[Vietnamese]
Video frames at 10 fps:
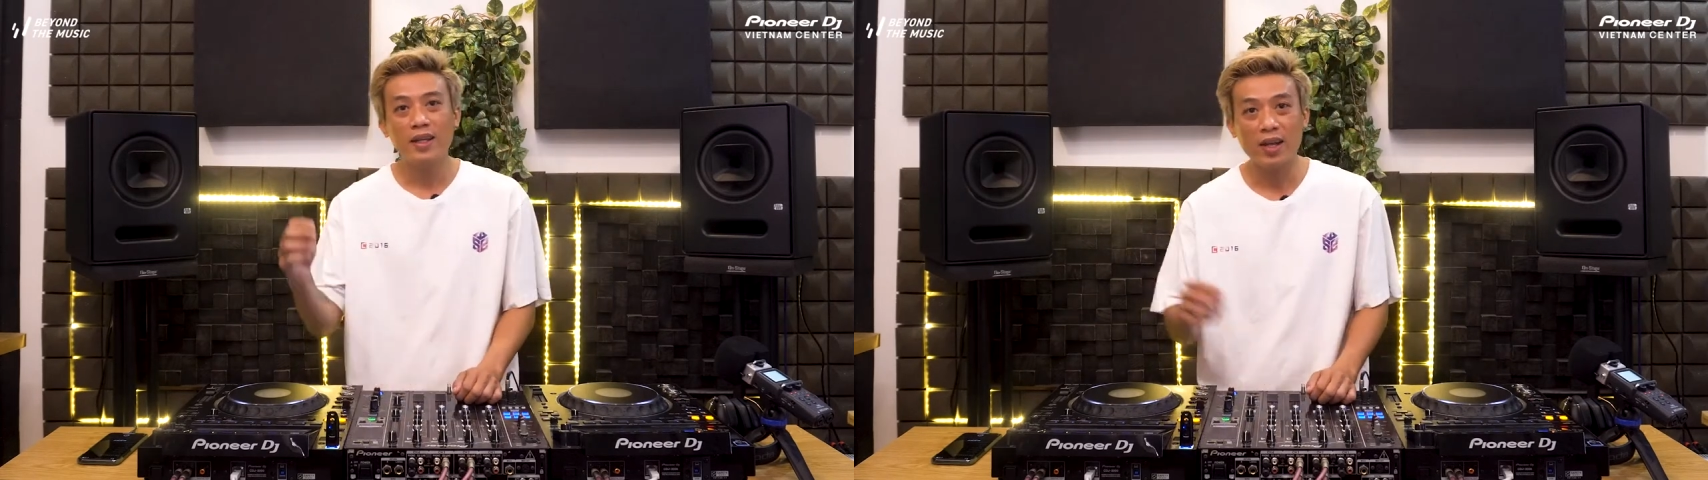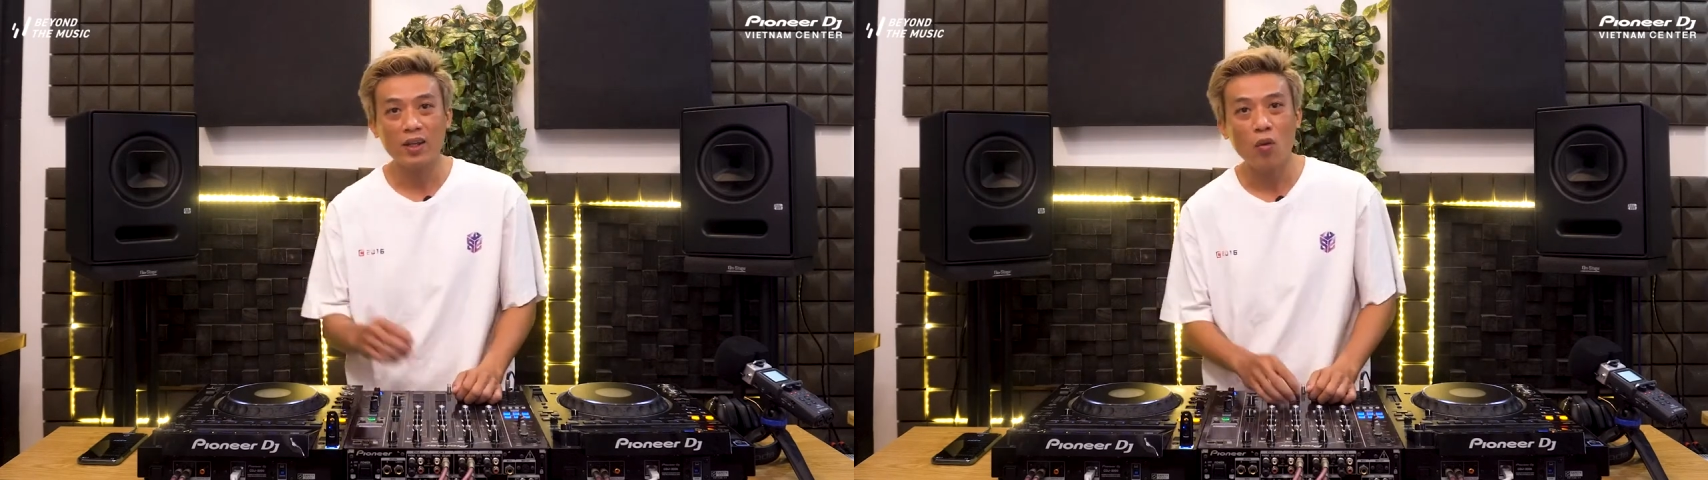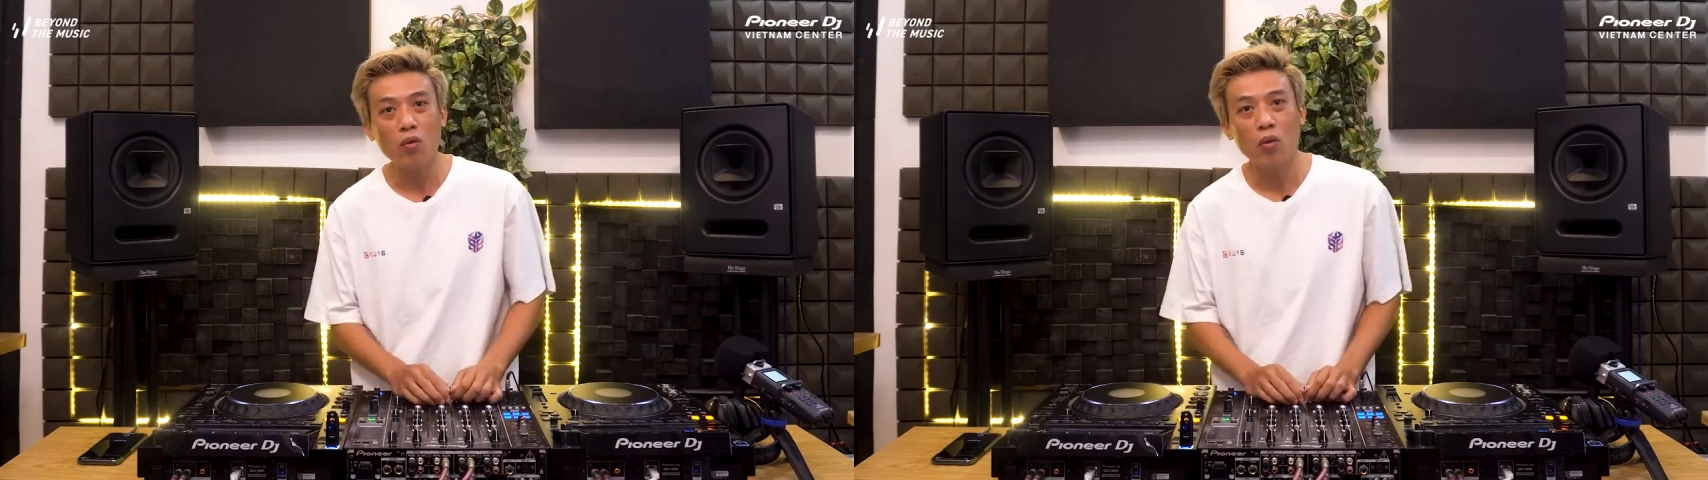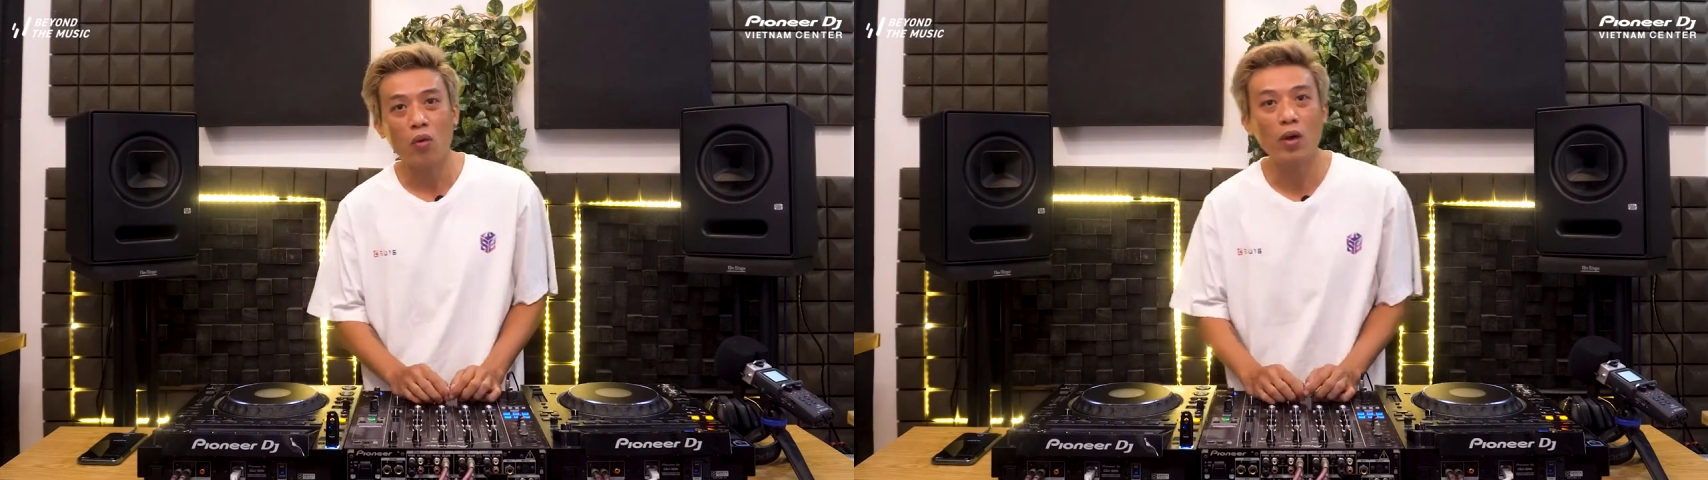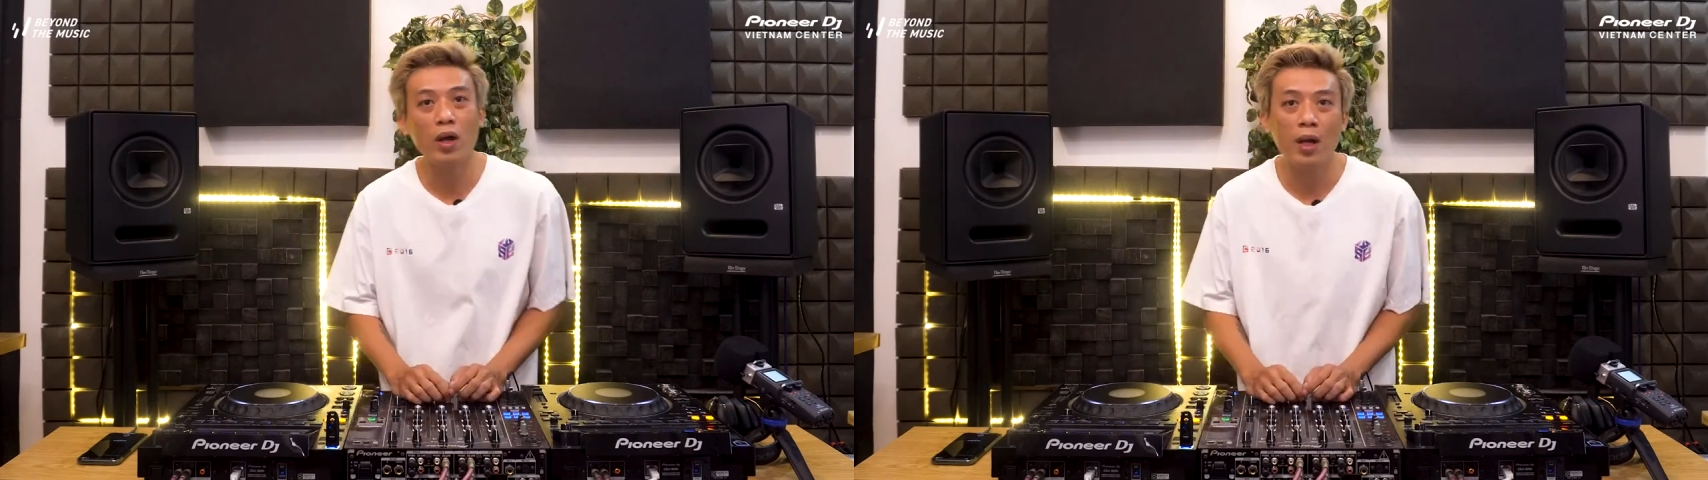trang chủ
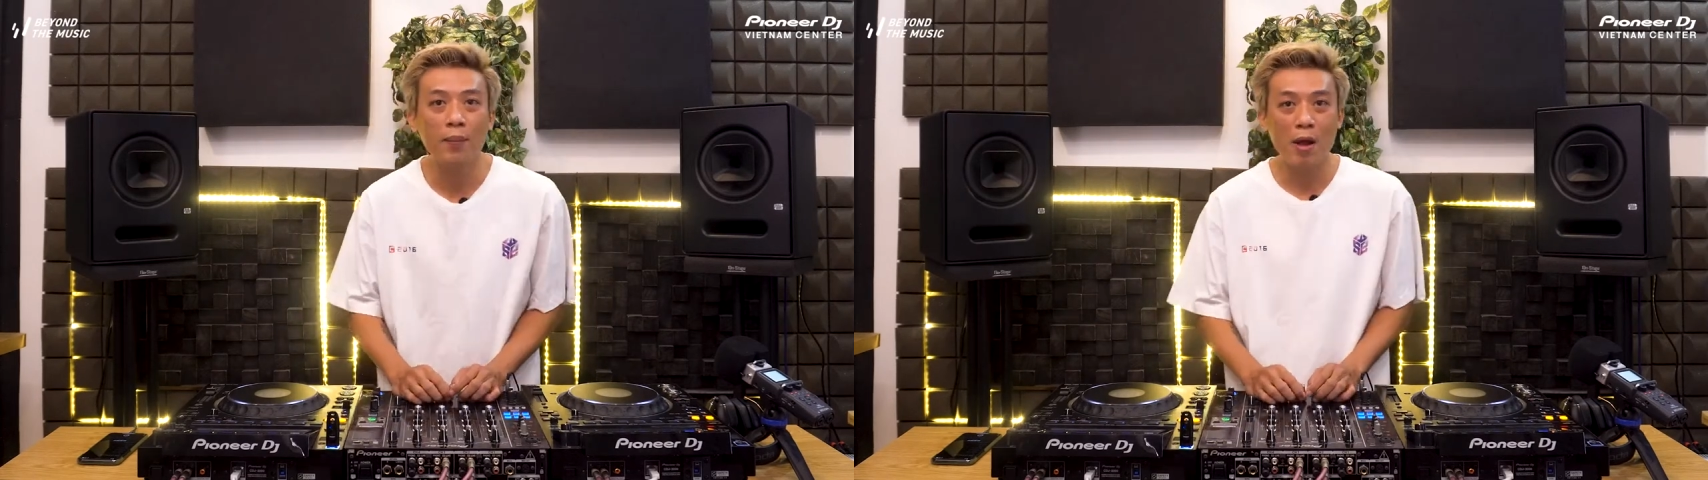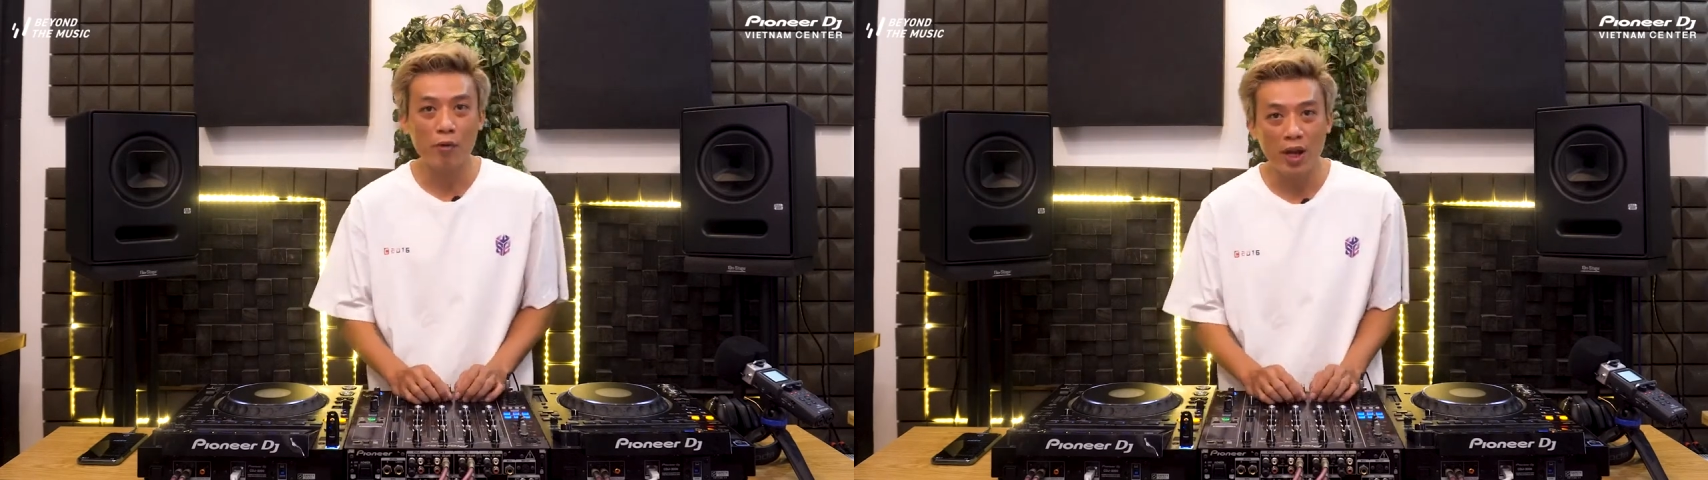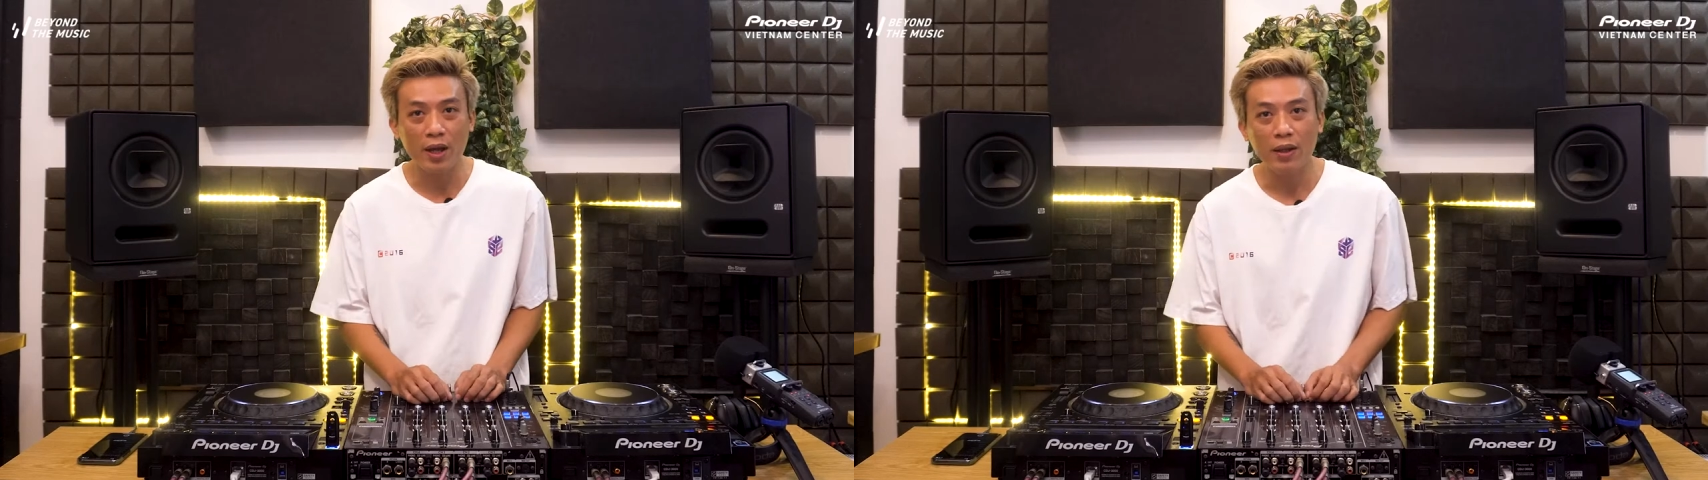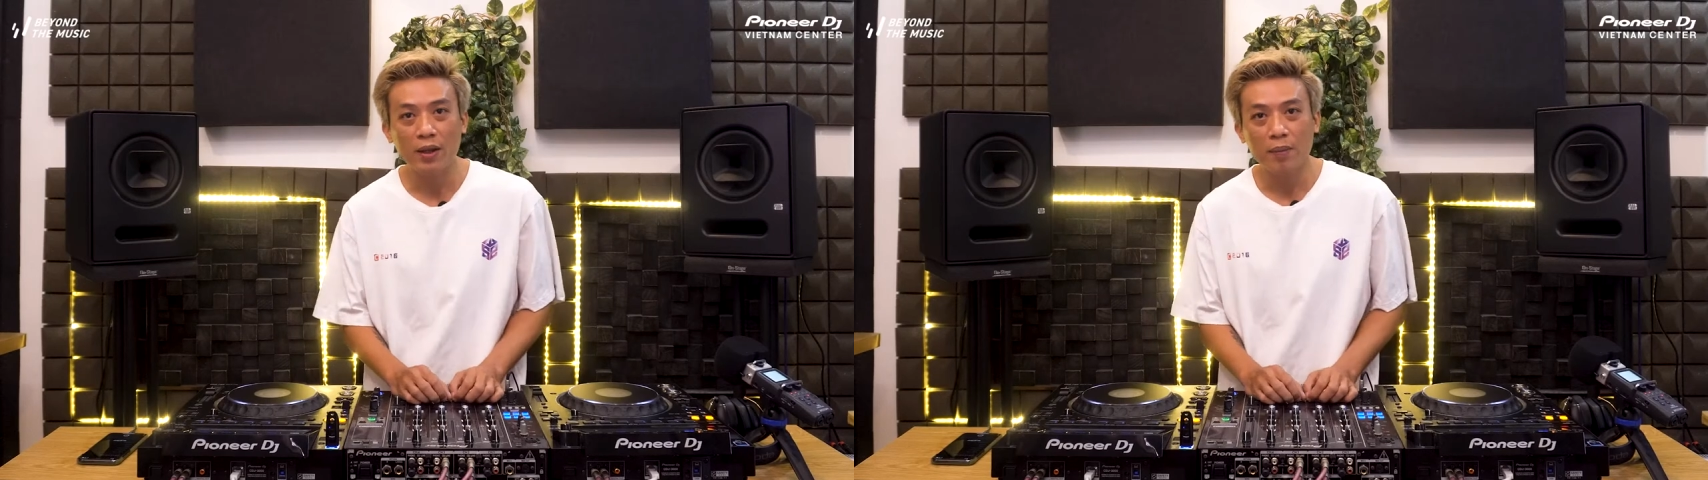của Pioneer.